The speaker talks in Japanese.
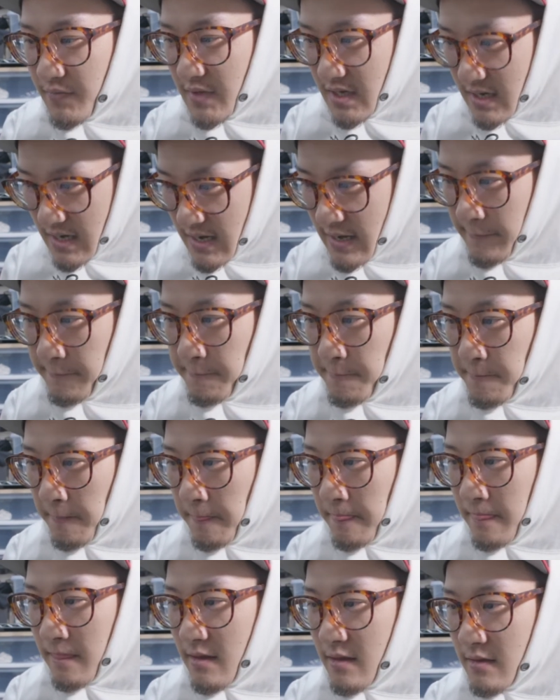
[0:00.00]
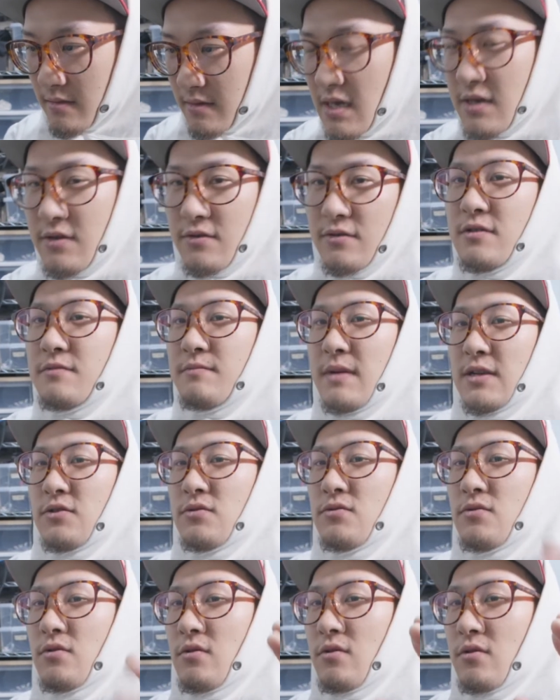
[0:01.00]
はい、っていう、まあ、
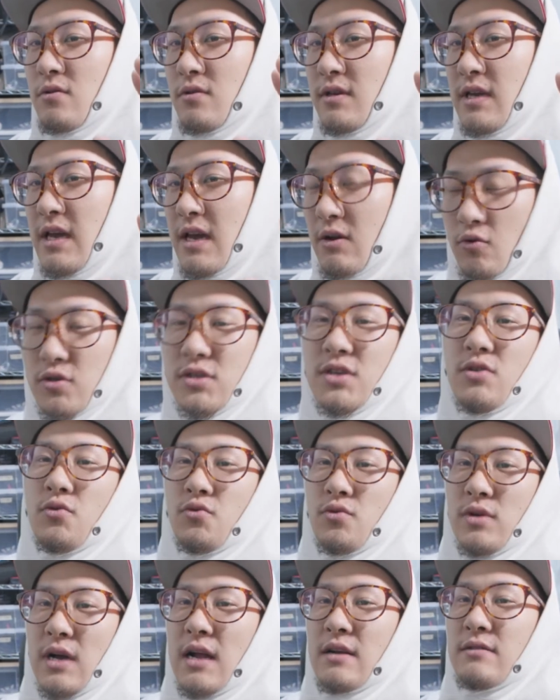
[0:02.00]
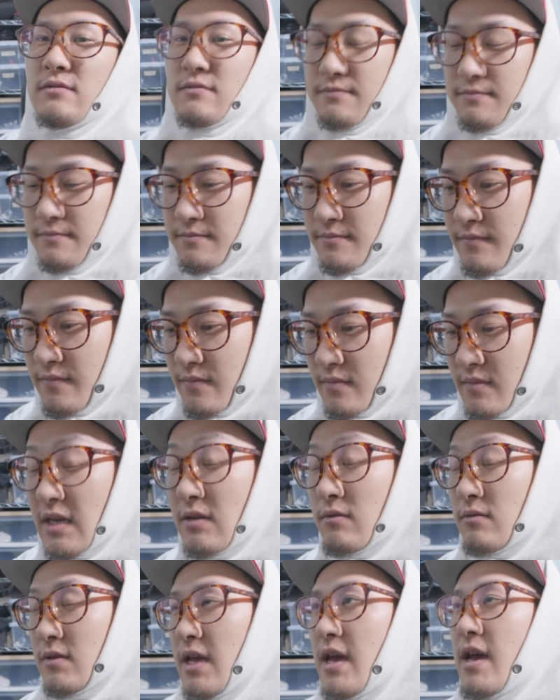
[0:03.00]
ちょっとややこしいことがあるの。
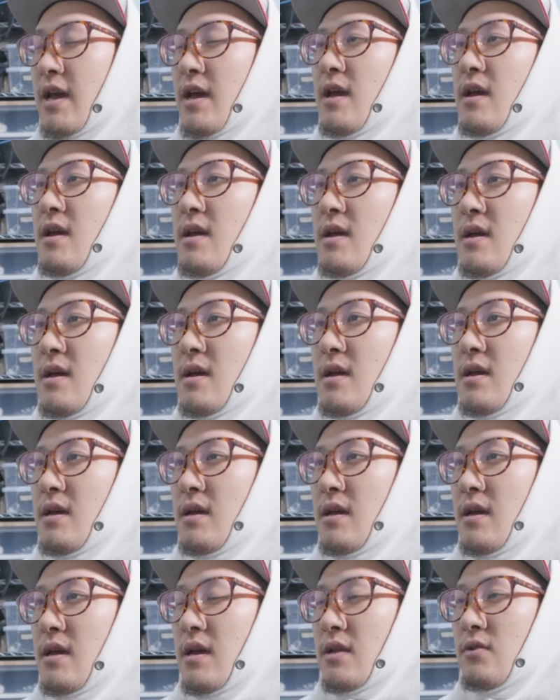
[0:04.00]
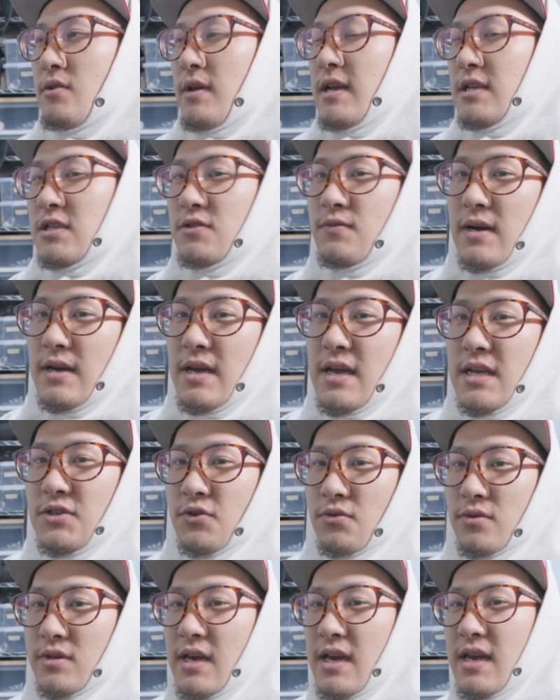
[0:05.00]
なので
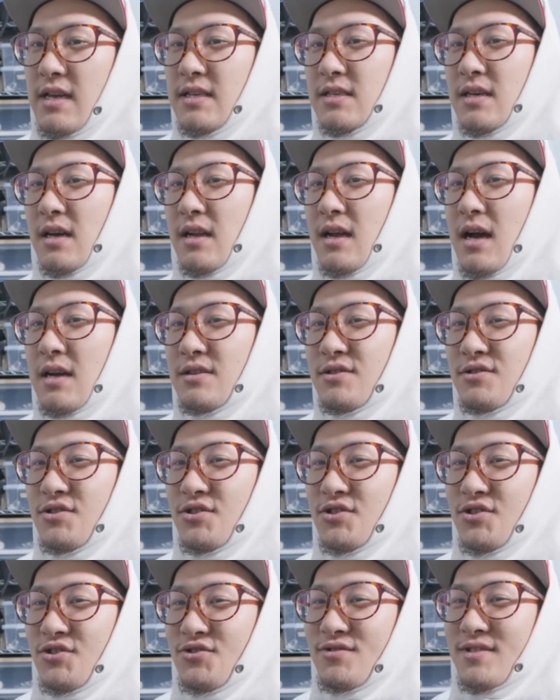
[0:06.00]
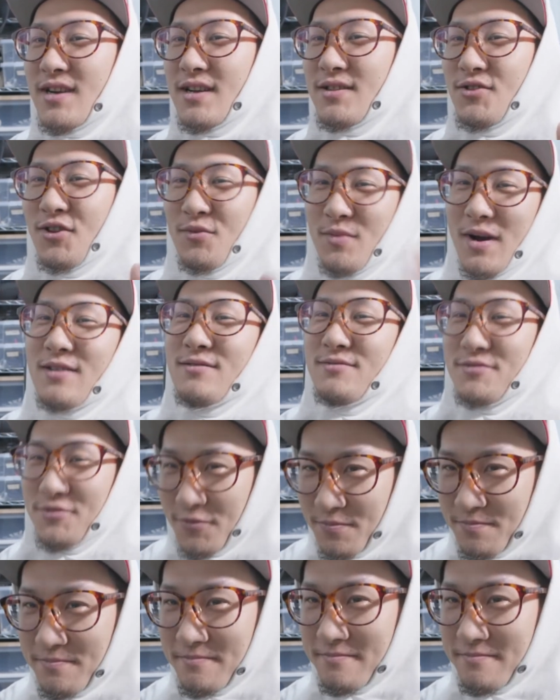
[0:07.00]
S1H をケージから外す瞬間っていうのもあるんですよ。